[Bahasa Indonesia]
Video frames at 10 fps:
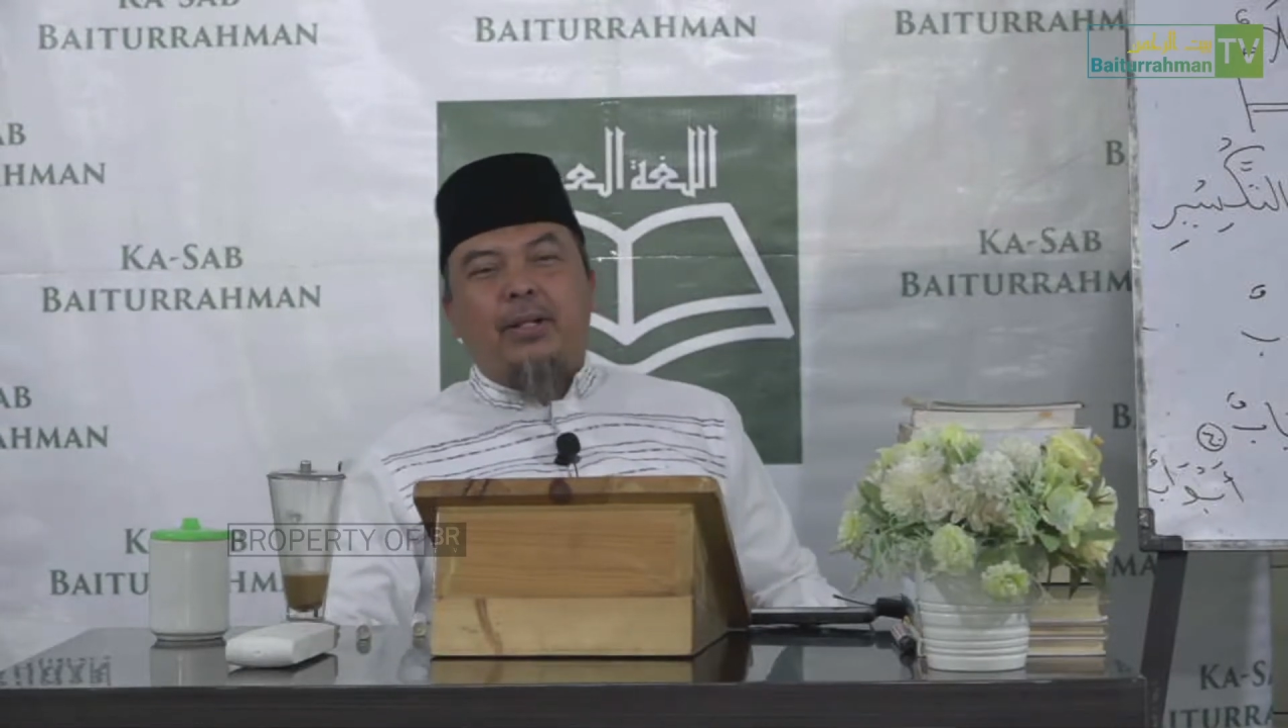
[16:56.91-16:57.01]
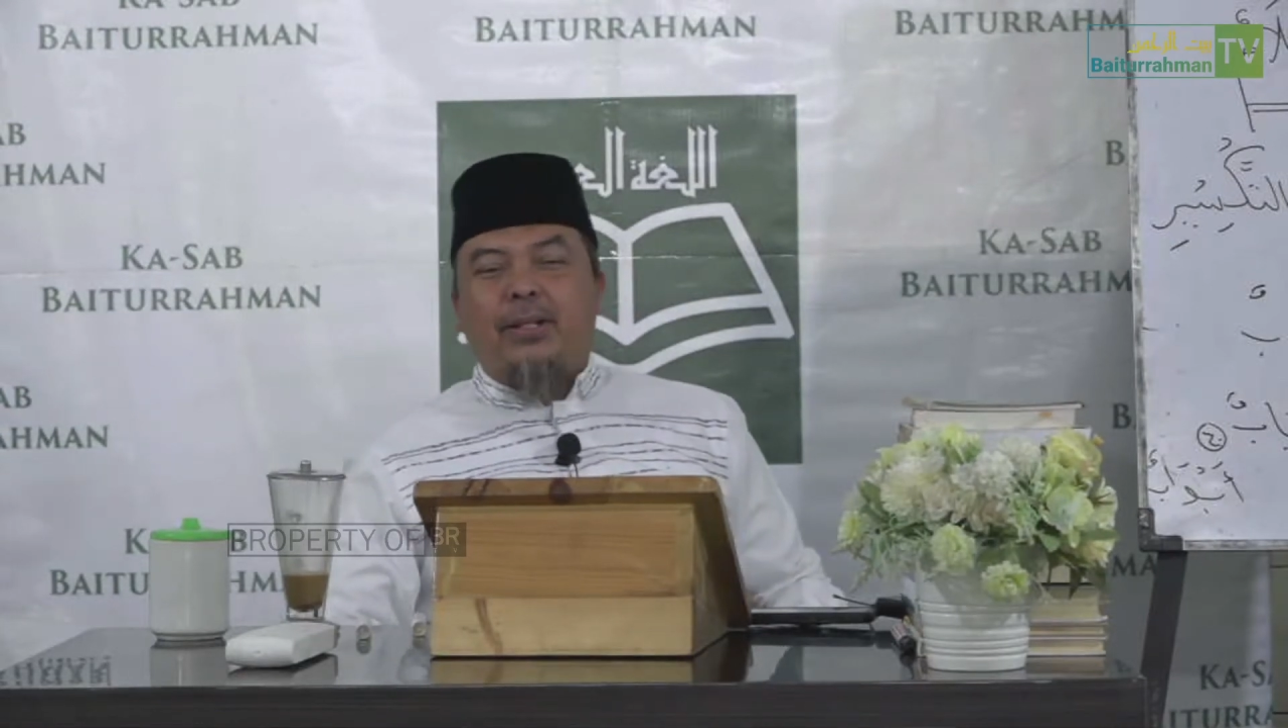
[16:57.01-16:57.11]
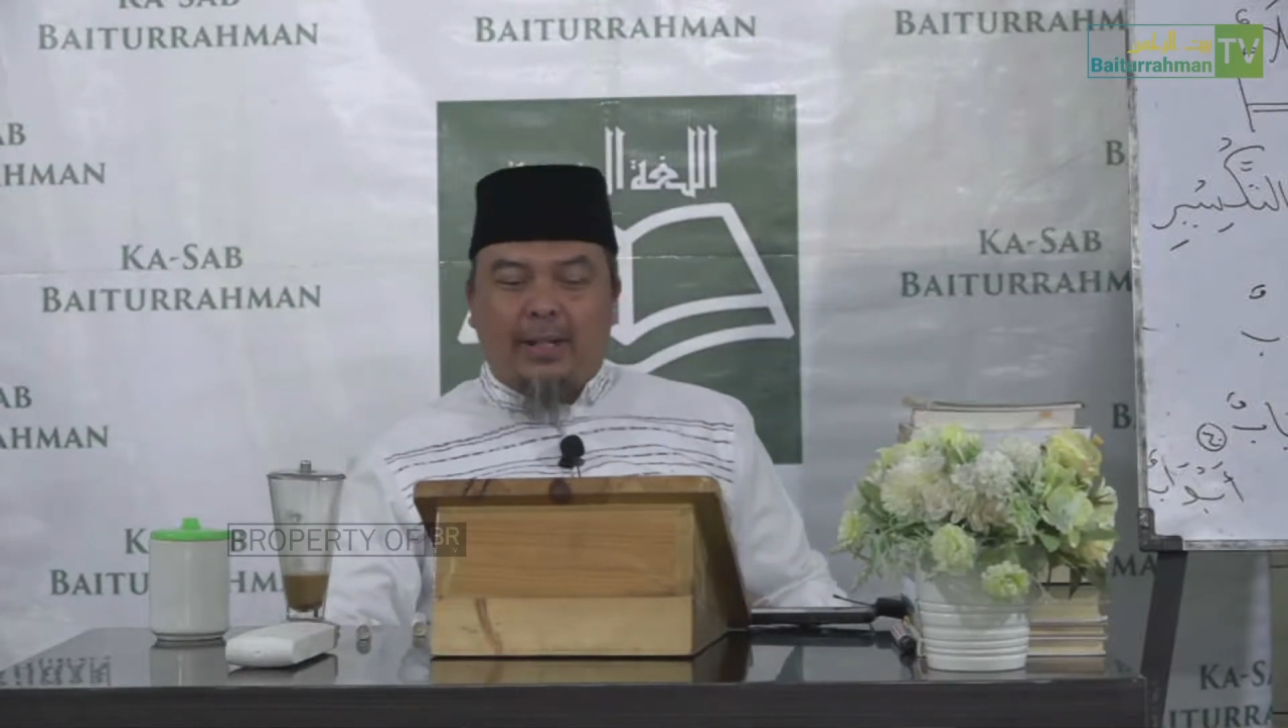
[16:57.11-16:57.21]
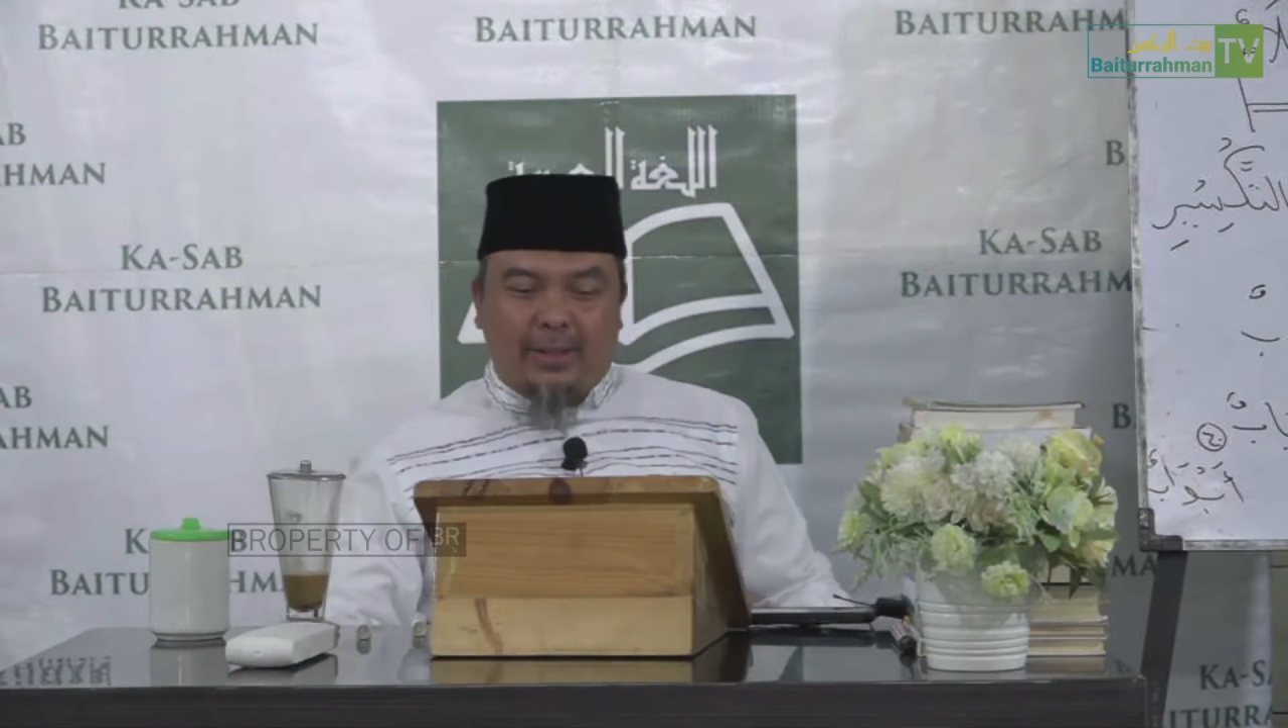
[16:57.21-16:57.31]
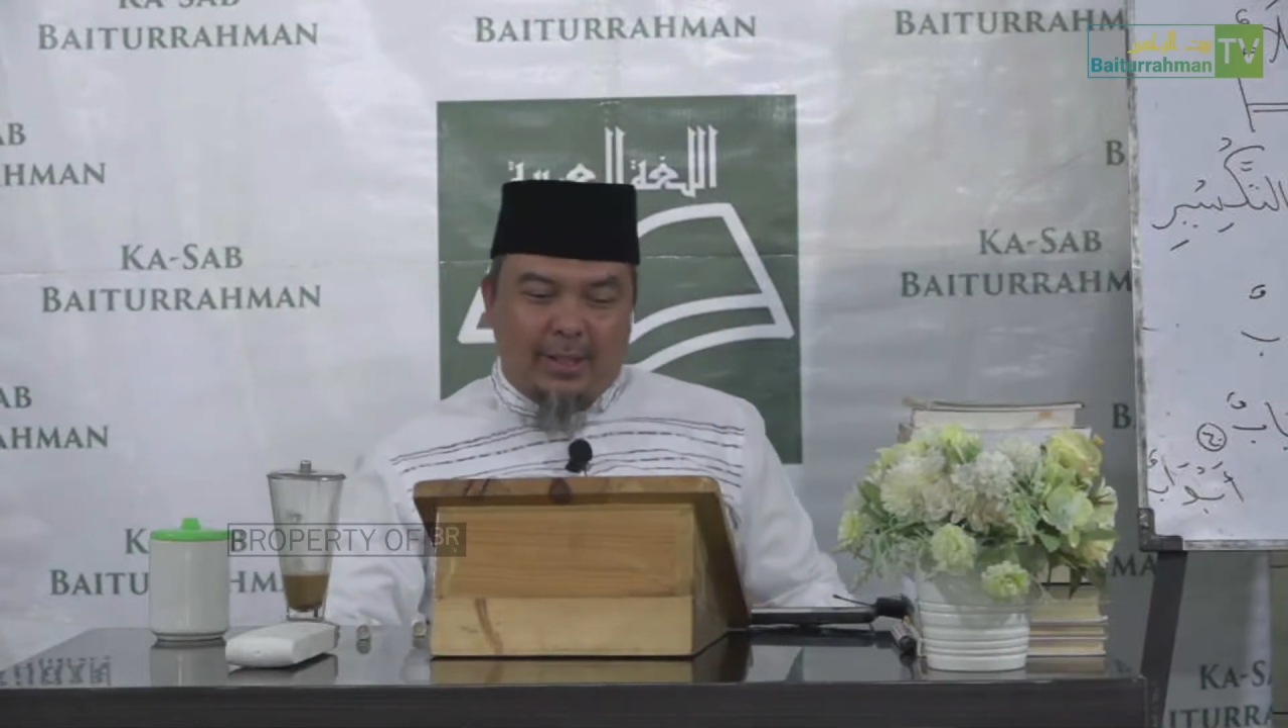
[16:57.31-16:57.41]

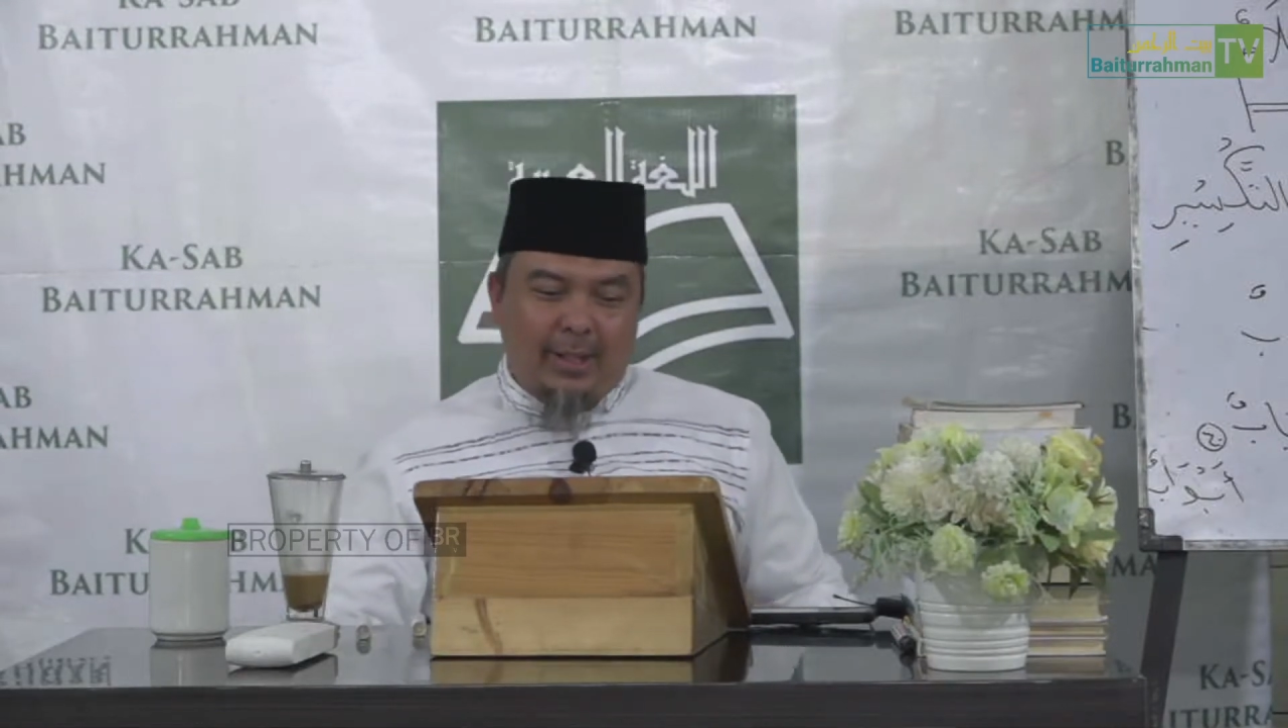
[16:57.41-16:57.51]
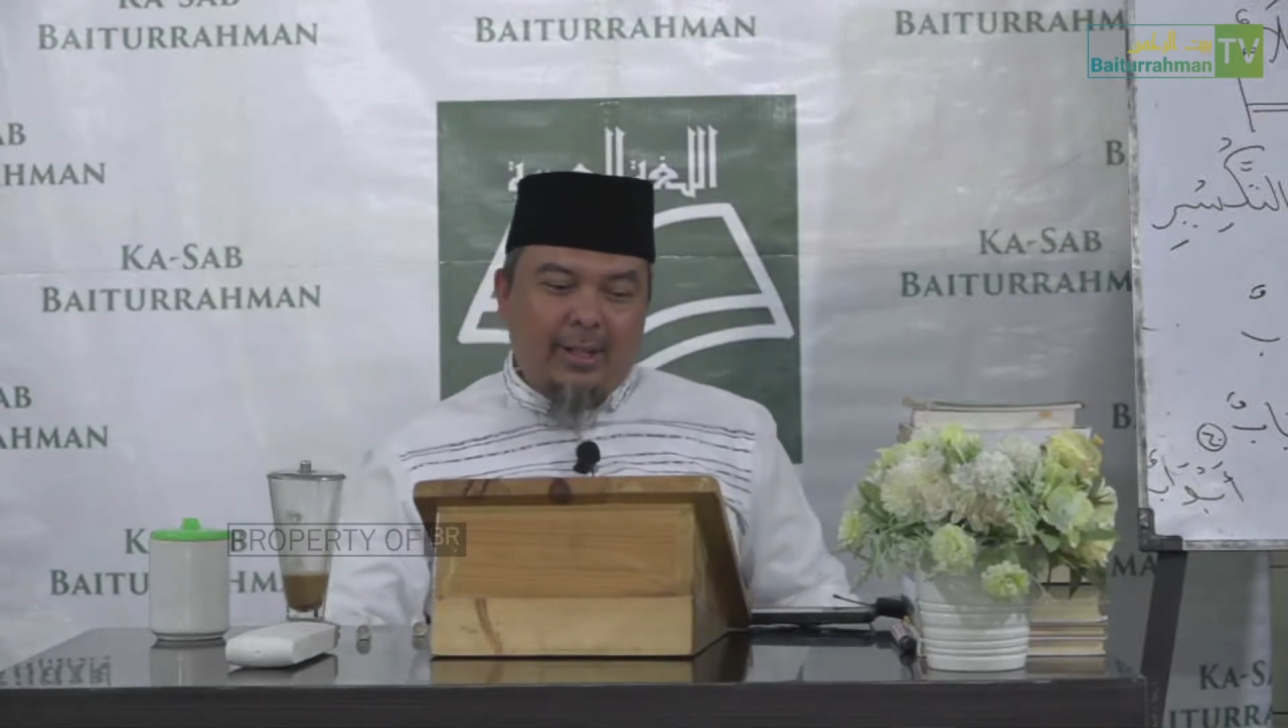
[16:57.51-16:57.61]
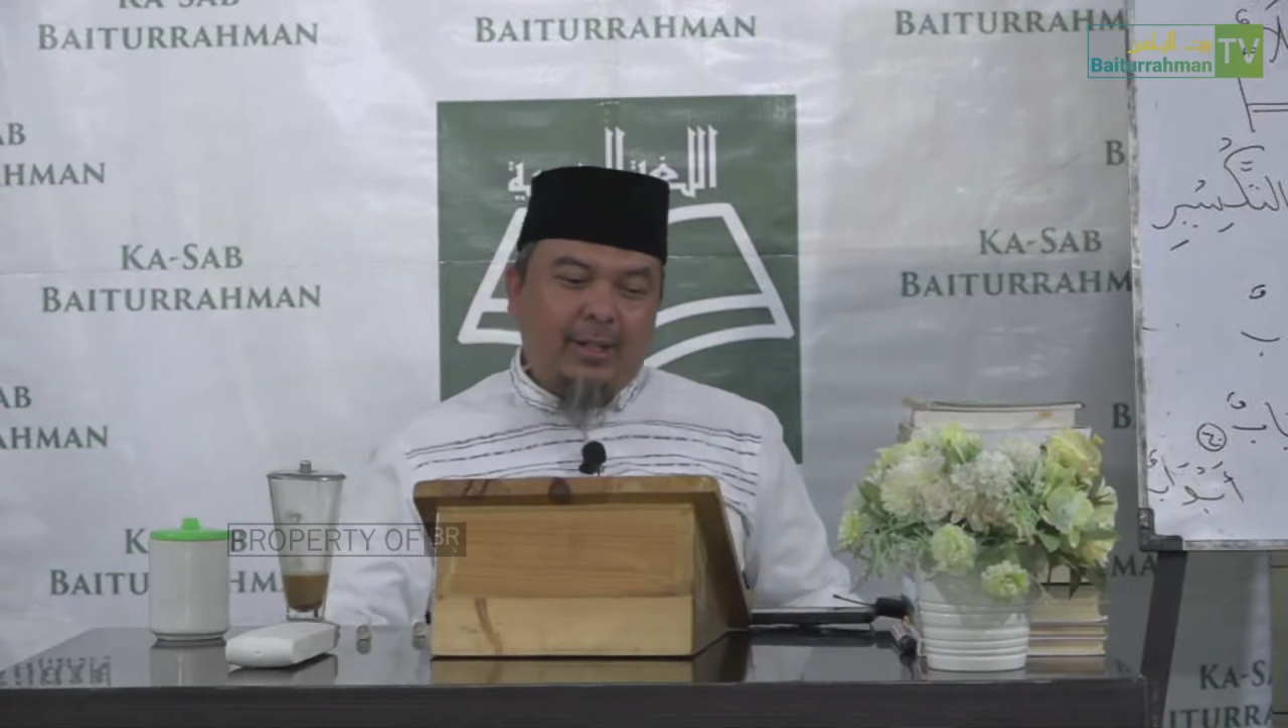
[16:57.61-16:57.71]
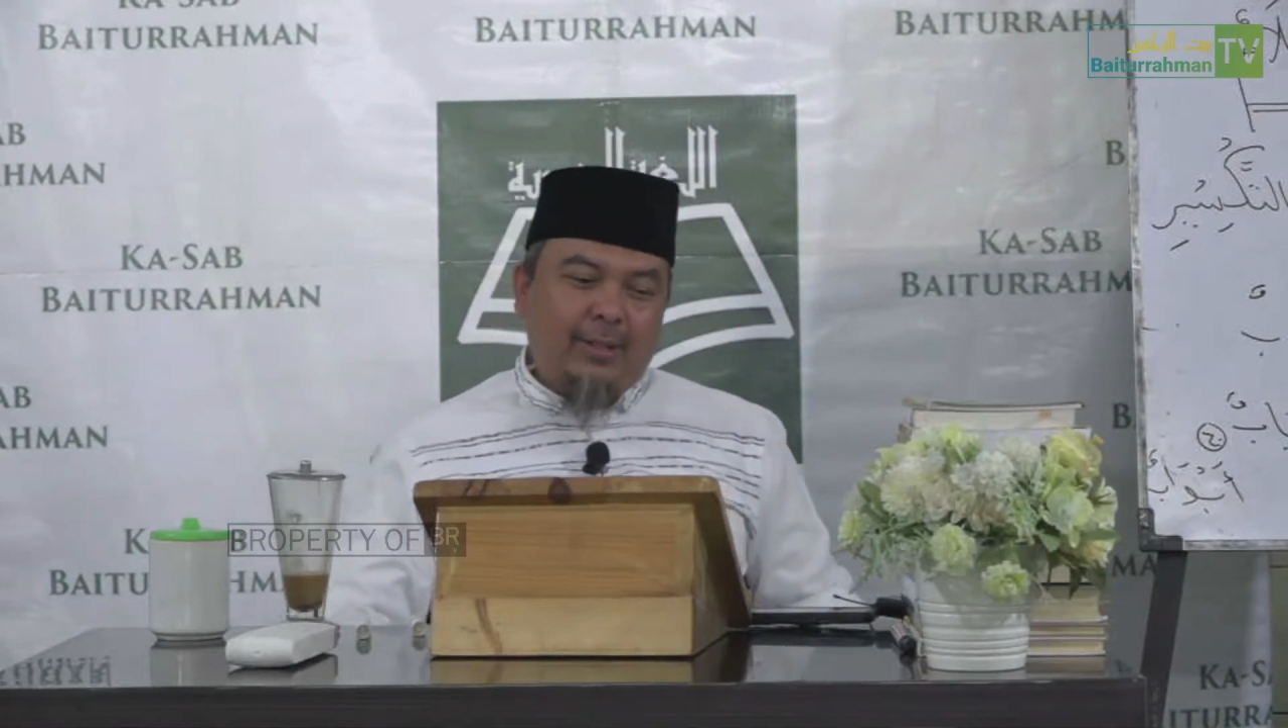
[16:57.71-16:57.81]
taksir,